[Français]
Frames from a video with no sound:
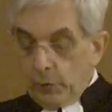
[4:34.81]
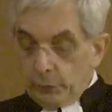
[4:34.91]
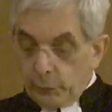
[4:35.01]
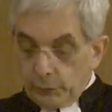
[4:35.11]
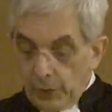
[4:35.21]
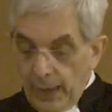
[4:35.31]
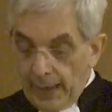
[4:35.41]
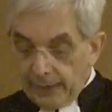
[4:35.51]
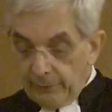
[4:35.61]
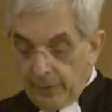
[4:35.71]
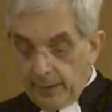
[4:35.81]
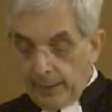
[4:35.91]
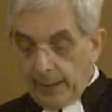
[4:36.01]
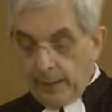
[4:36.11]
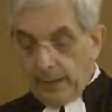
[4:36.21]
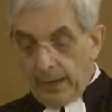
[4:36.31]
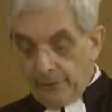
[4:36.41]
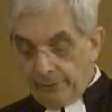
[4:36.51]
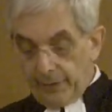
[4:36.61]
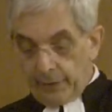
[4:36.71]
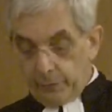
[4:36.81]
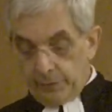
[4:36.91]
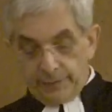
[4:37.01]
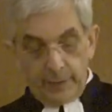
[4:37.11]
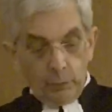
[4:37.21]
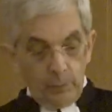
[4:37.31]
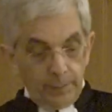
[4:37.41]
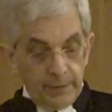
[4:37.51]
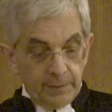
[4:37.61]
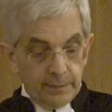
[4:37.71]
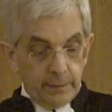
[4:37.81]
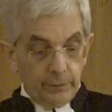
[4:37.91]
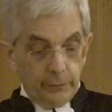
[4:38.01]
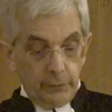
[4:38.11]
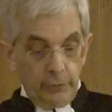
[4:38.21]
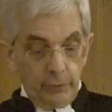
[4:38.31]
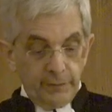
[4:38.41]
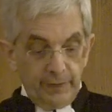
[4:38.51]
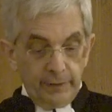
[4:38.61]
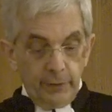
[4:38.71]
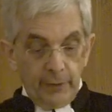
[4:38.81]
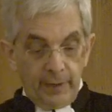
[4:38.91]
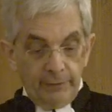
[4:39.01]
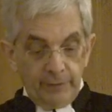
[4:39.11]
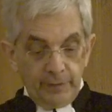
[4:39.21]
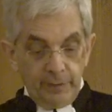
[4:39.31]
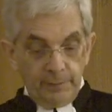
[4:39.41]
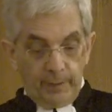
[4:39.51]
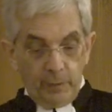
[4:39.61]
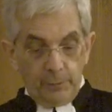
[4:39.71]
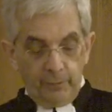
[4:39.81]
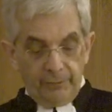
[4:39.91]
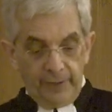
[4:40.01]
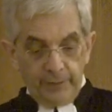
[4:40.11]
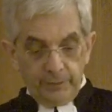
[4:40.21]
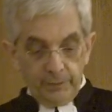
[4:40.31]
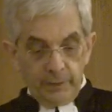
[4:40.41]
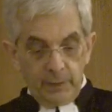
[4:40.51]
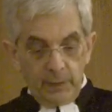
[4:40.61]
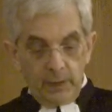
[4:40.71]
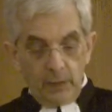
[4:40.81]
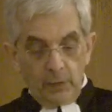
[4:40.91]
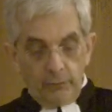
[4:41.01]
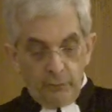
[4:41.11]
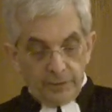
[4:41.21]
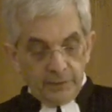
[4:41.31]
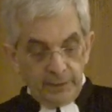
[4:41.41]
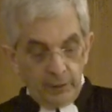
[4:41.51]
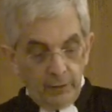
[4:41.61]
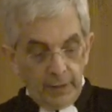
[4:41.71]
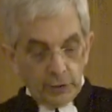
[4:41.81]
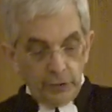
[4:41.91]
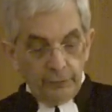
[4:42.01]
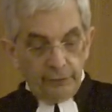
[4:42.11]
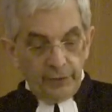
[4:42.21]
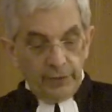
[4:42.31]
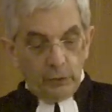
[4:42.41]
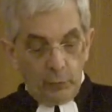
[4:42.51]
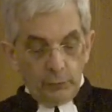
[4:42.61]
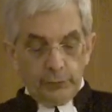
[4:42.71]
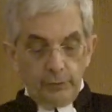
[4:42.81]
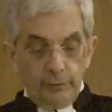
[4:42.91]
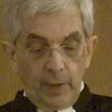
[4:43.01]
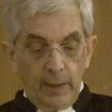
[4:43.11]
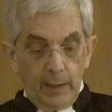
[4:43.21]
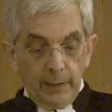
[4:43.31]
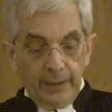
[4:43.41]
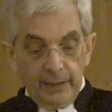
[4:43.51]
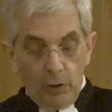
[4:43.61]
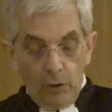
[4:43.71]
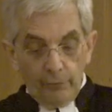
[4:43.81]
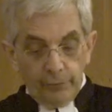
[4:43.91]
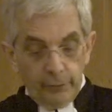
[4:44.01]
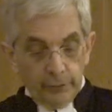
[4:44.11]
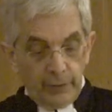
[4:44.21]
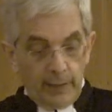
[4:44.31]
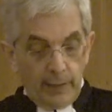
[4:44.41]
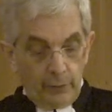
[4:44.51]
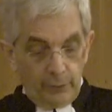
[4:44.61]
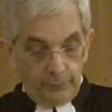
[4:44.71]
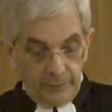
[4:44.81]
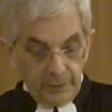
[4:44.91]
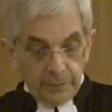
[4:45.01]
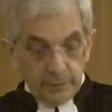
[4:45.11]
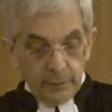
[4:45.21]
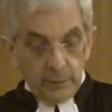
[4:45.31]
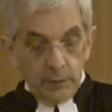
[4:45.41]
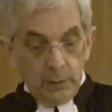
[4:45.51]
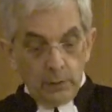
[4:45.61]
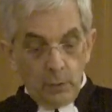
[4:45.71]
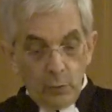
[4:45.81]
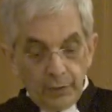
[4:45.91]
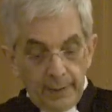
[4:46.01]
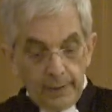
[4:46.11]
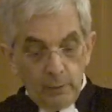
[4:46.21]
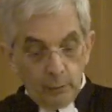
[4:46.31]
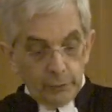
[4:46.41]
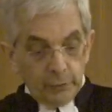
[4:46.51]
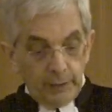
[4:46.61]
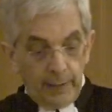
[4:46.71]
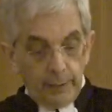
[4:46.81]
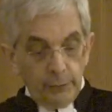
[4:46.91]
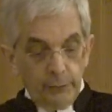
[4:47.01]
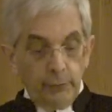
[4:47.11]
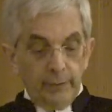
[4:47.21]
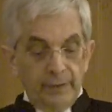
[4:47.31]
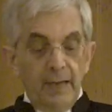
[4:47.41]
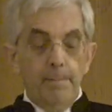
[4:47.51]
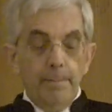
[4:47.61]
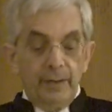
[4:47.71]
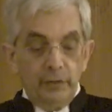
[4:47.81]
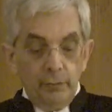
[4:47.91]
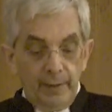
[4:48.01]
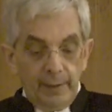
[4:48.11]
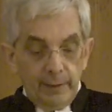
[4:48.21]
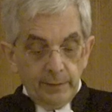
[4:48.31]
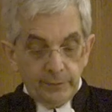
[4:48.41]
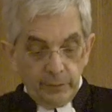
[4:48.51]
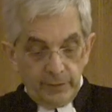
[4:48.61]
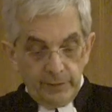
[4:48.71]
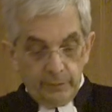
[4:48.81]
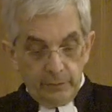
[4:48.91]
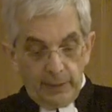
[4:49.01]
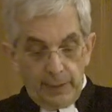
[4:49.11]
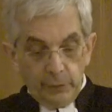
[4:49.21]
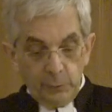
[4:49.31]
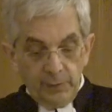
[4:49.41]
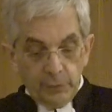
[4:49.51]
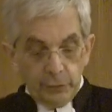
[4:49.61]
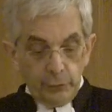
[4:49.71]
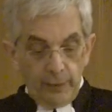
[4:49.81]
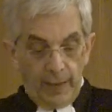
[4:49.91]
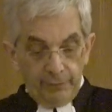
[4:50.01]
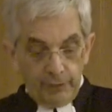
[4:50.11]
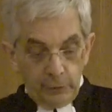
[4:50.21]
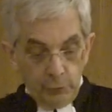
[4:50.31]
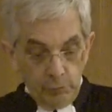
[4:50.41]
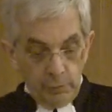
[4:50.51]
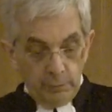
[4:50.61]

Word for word: Tout cela arrivera afin que s'accomplisse ce que le Seigneur avait dit par le prophète. Voici que la jeune fille concevra et enfantera un fils, auquel on donnera le nom d'Emmanuel, ce qui se traduit Dieu avec nous.